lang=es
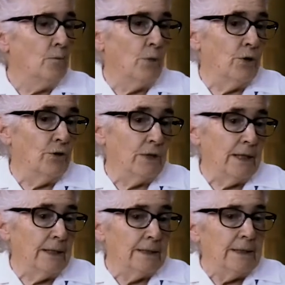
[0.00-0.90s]
Bueno,
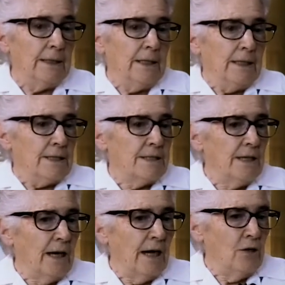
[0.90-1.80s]
ya
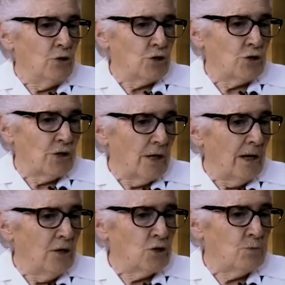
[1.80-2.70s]
sí, a los,
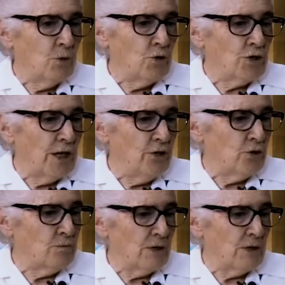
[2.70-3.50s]
a los pocos años,